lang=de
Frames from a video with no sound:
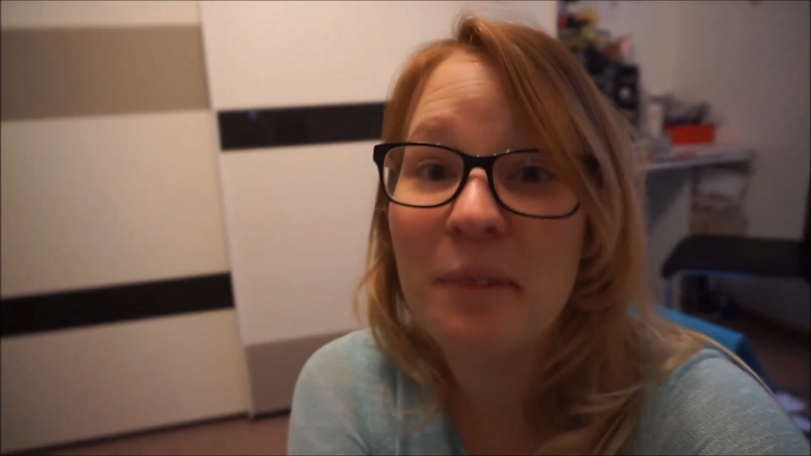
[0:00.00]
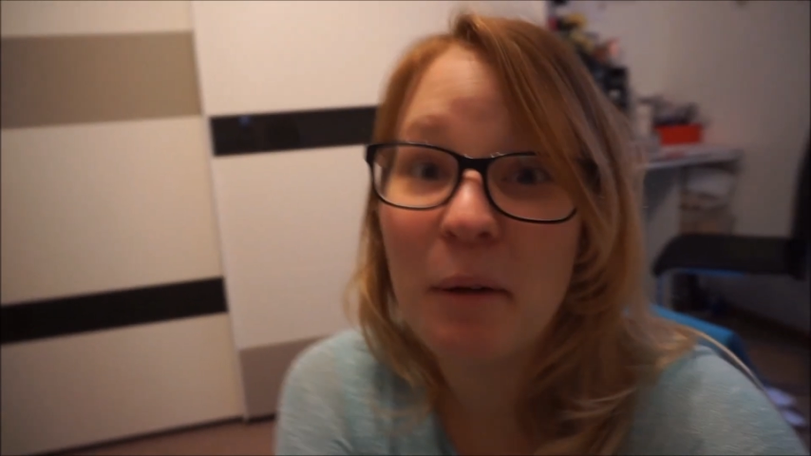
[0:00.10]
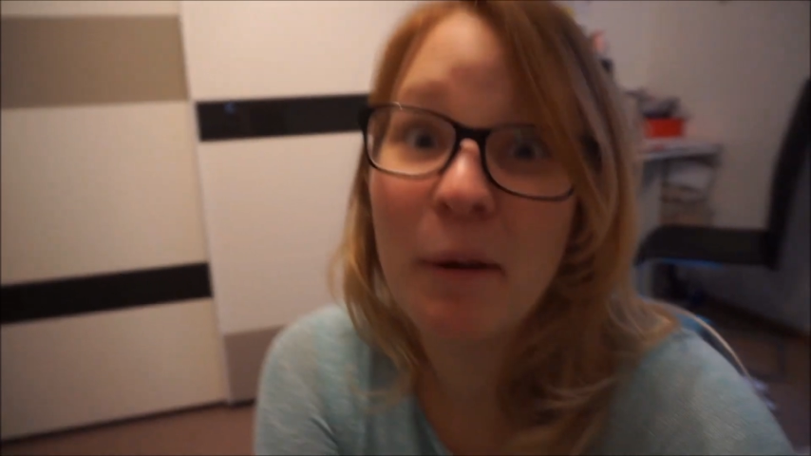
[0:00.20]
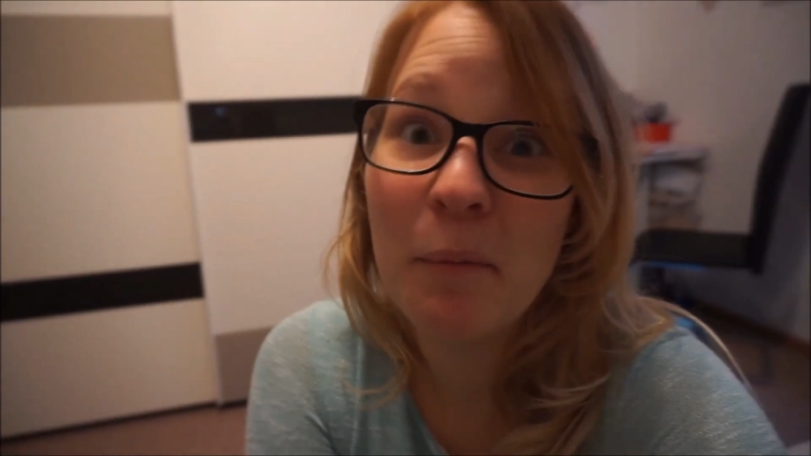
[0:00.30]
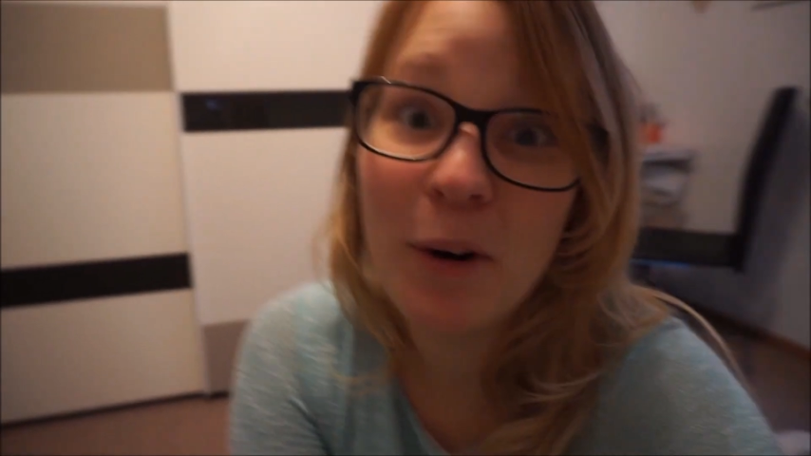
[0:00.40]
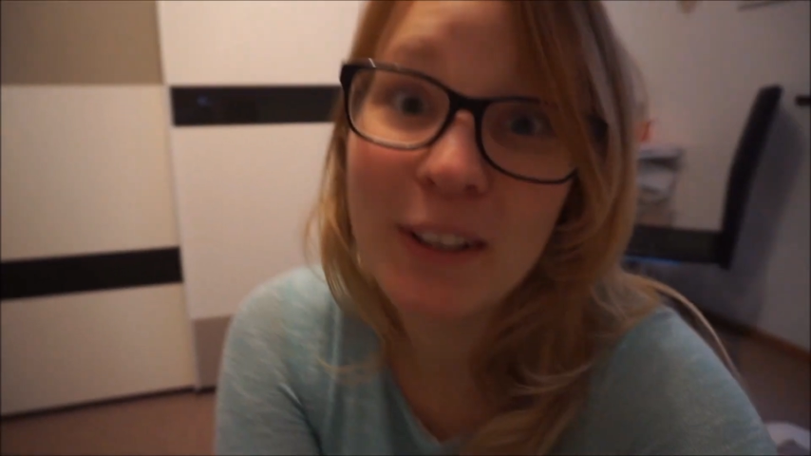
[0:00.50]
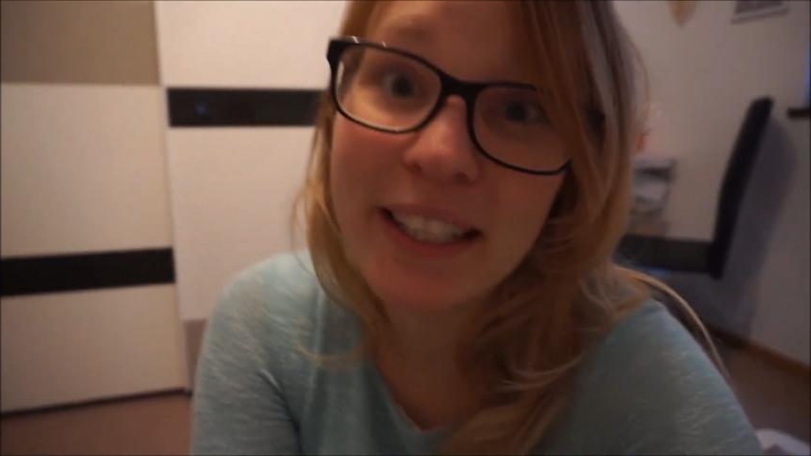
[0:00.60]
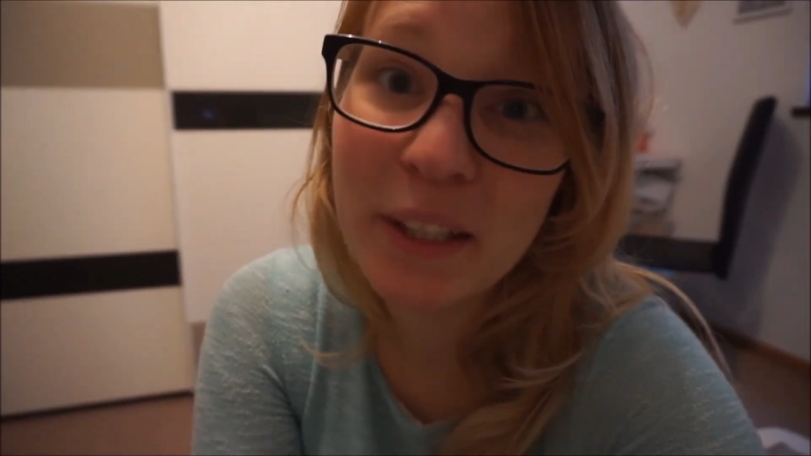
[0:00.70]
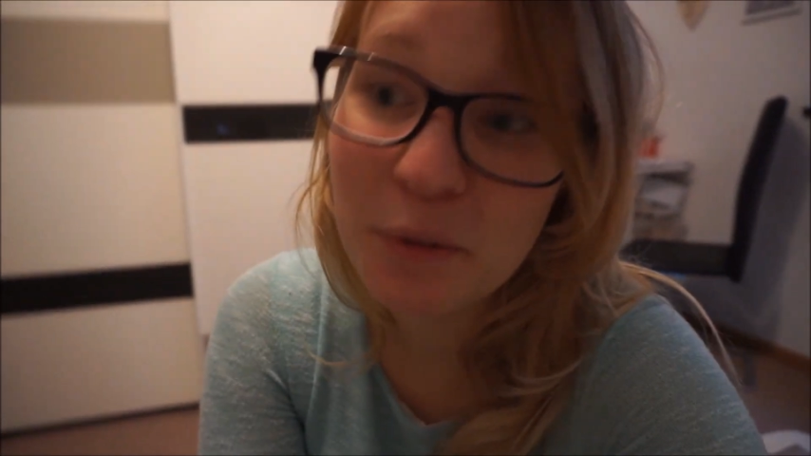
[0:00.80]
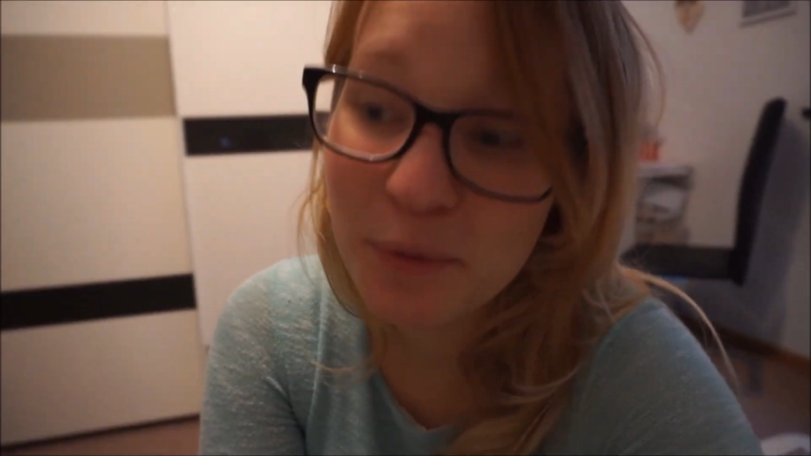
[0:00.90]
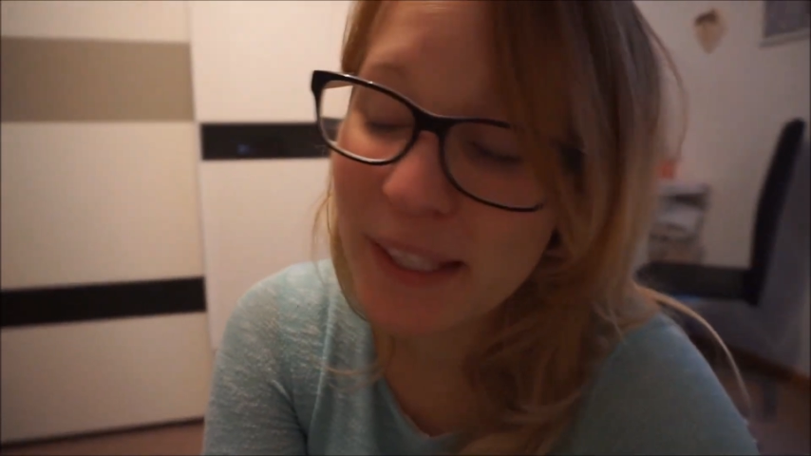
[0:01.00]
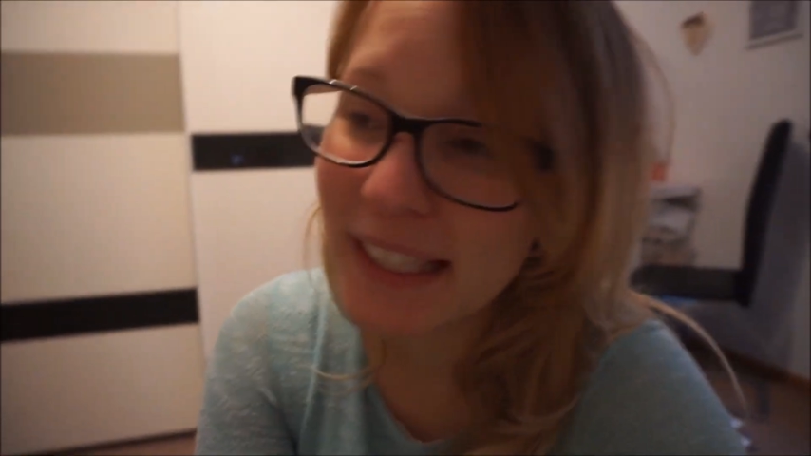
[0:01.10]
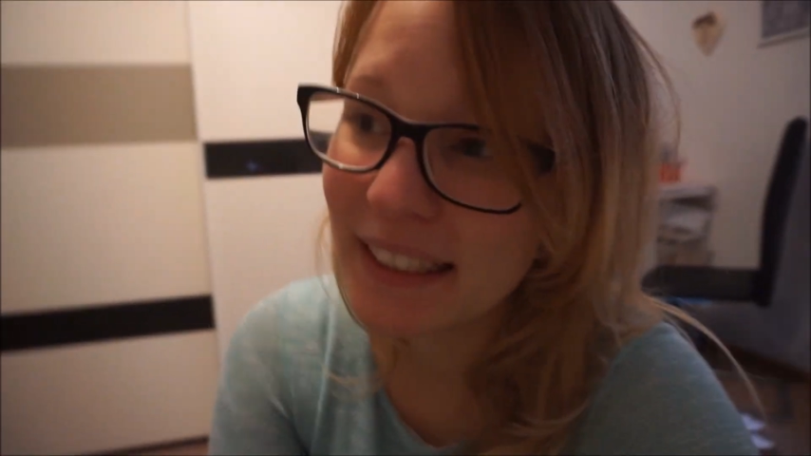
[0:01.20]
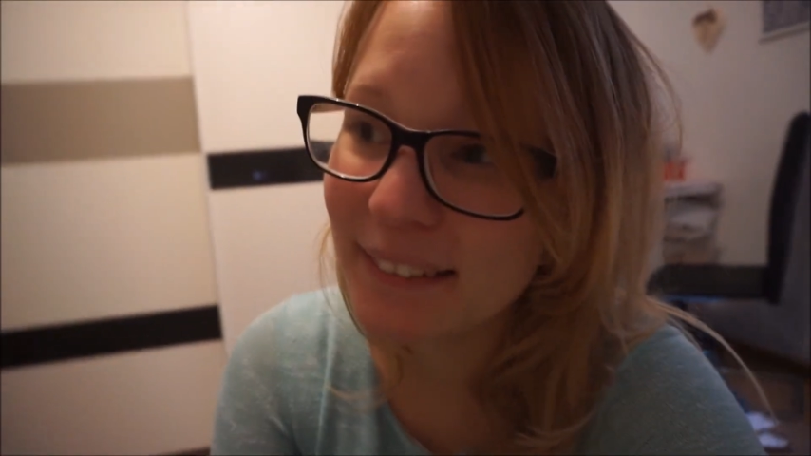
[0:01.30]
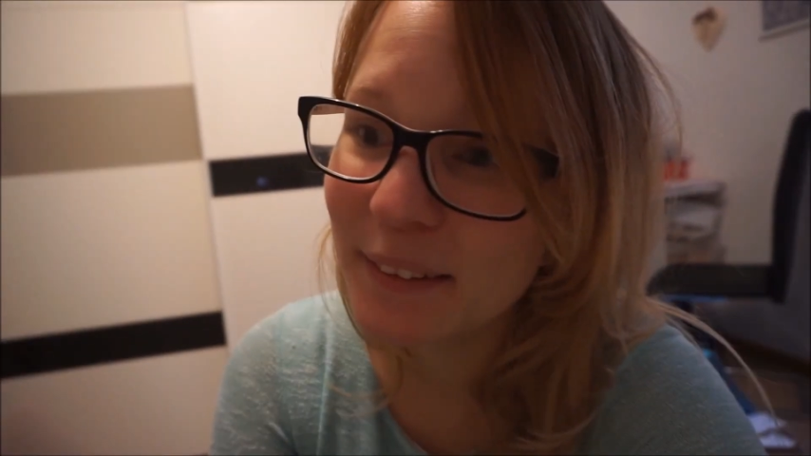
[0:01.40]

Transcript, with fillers: Wir haben ja morgen die U4.